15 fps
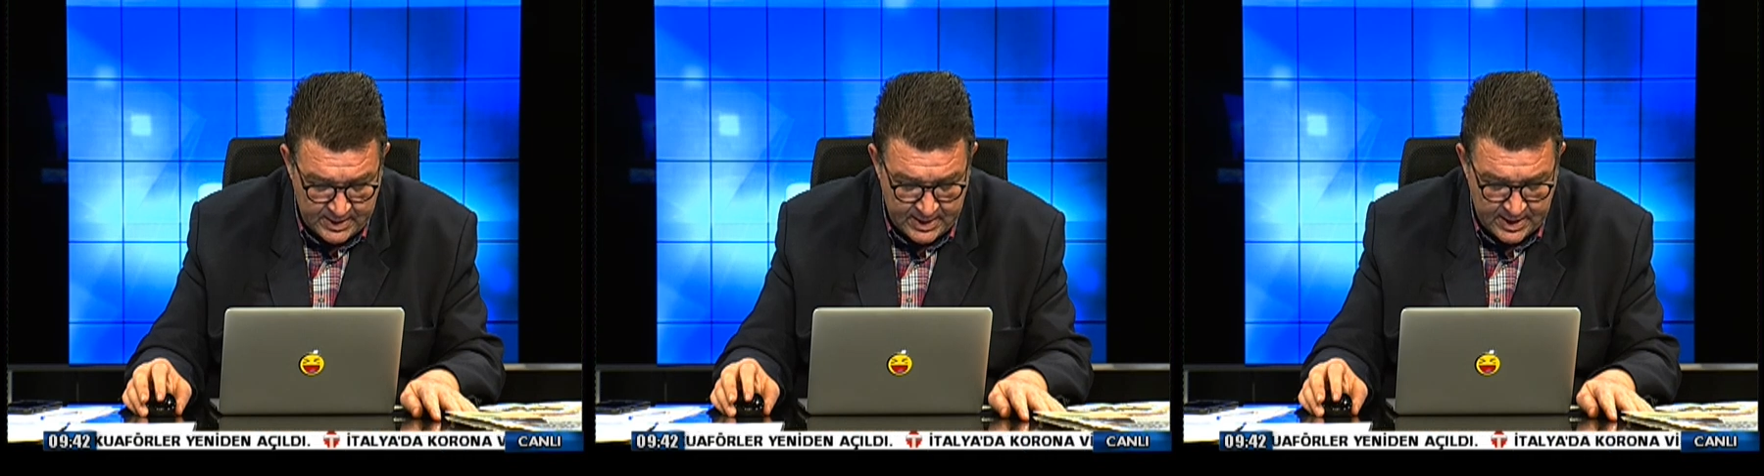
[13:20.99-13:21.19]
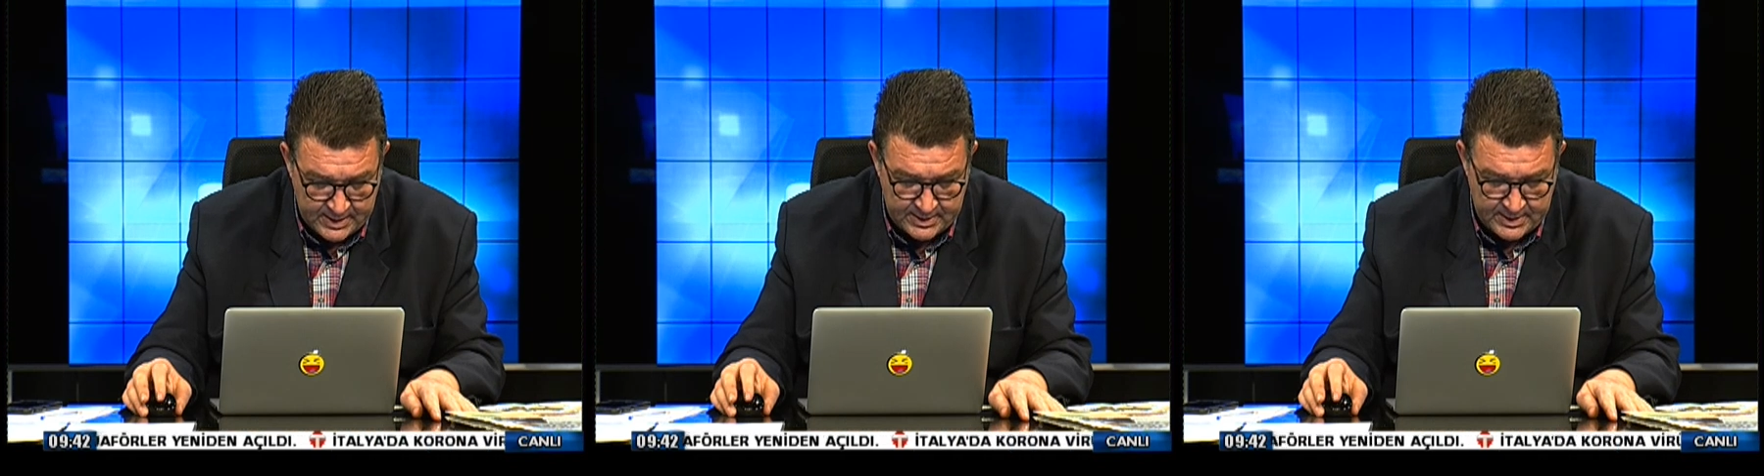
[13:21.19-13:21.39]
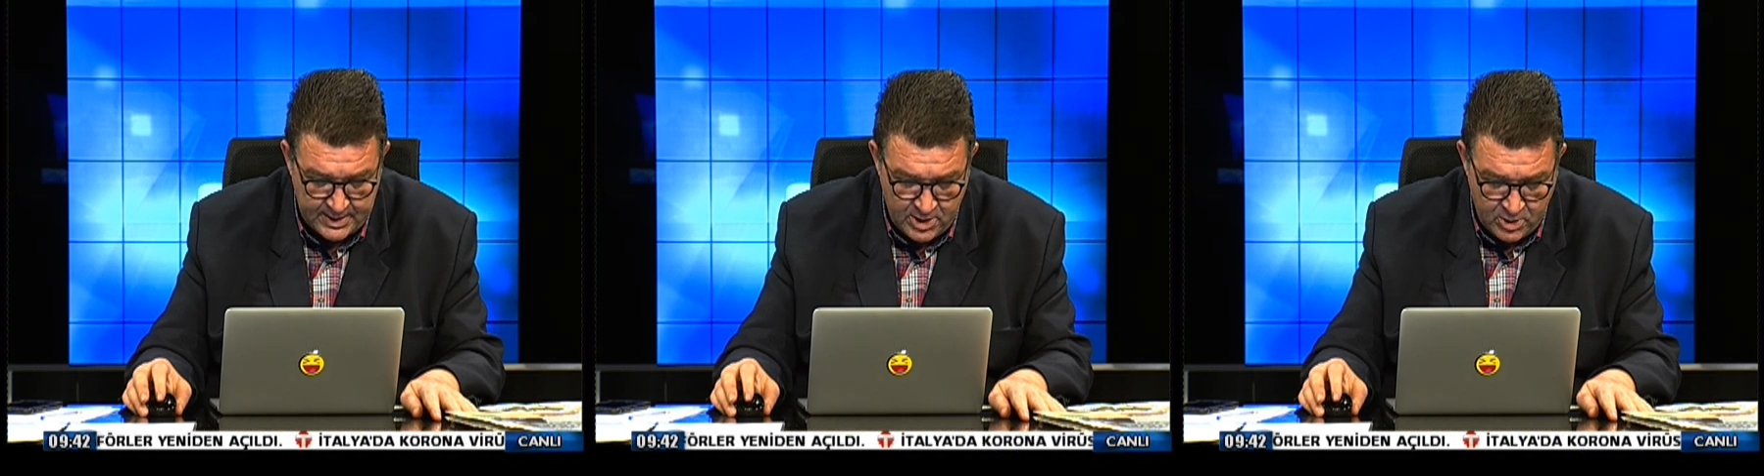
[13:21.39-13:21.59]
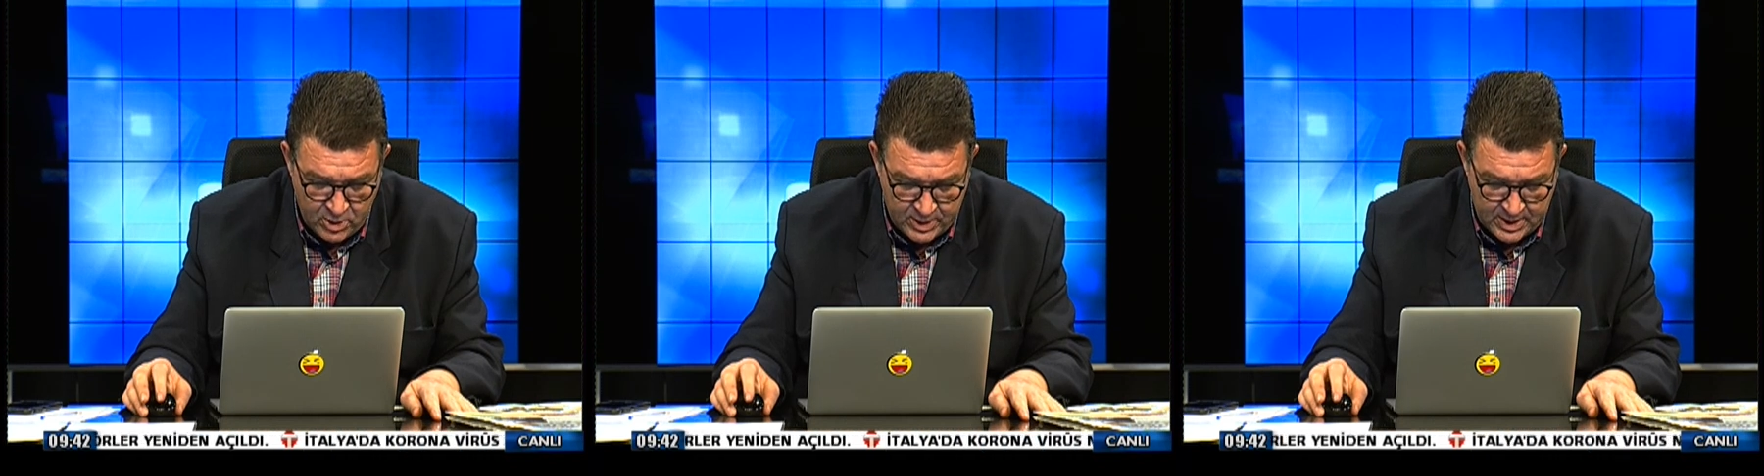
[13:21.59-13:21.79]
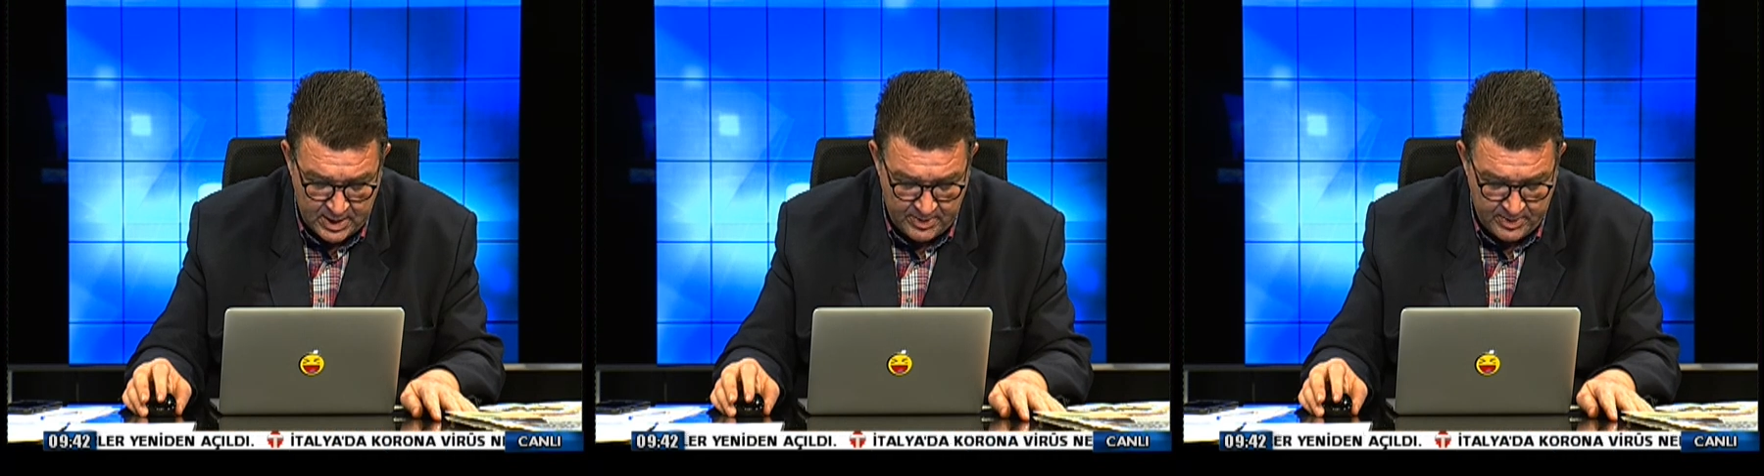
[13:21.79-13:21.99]
kartı ile
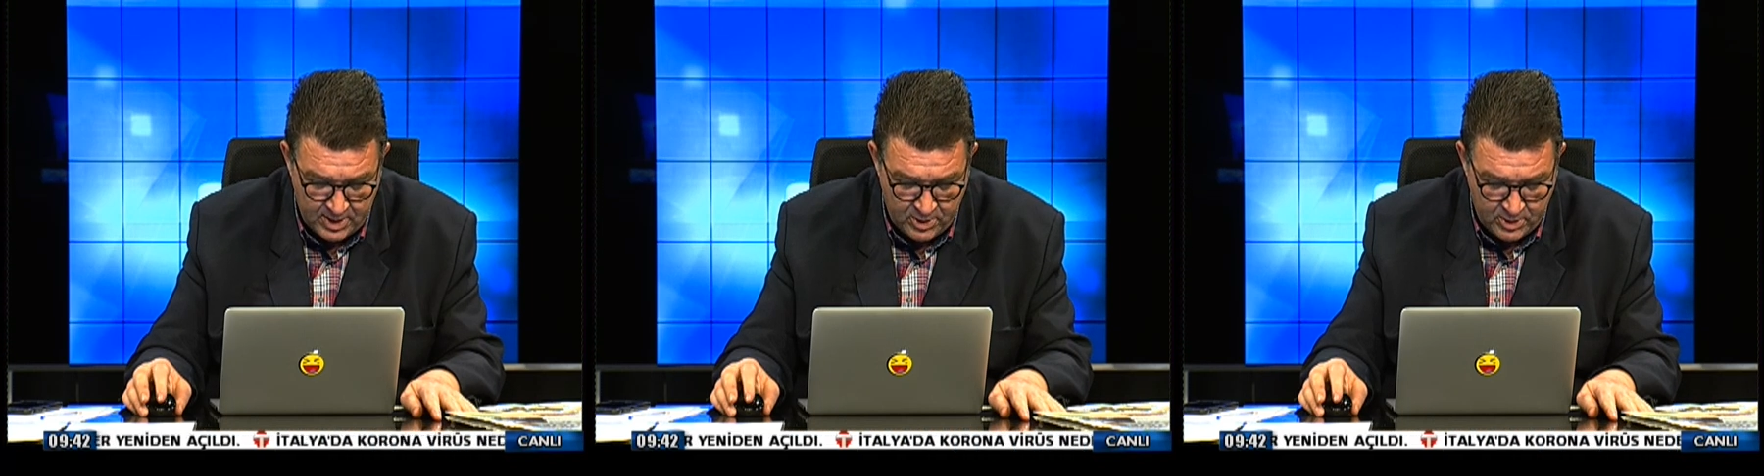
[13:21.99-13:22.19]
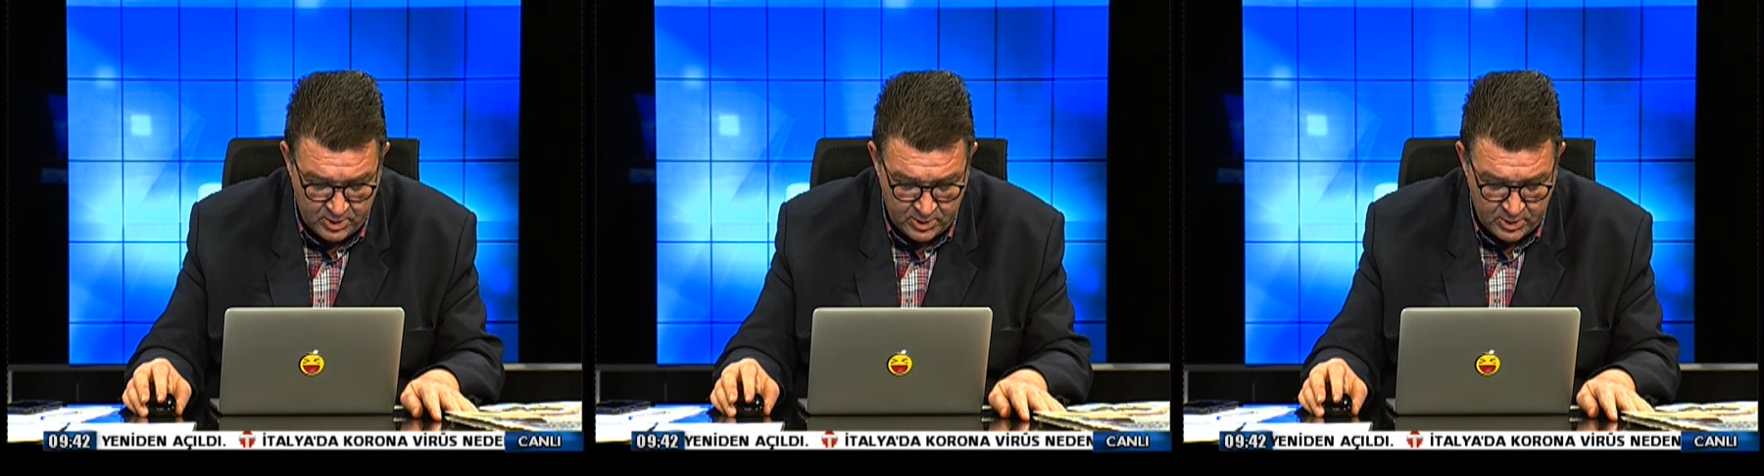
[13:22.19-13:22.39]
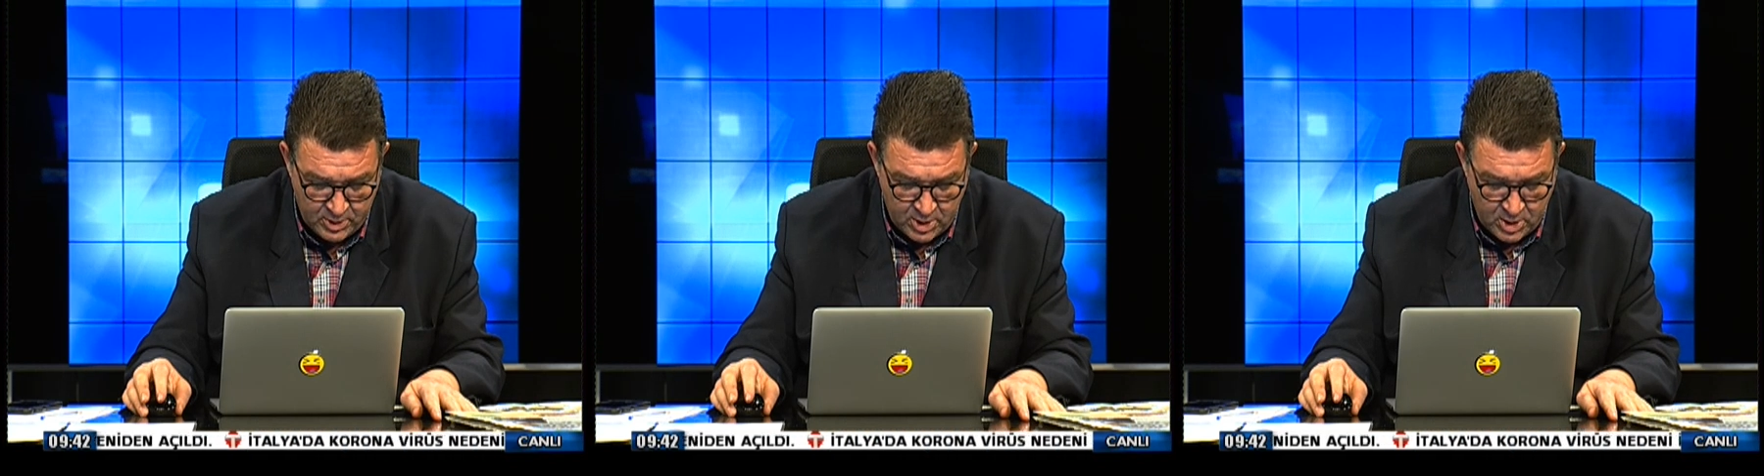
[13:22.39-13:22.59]
ödenebiliyor.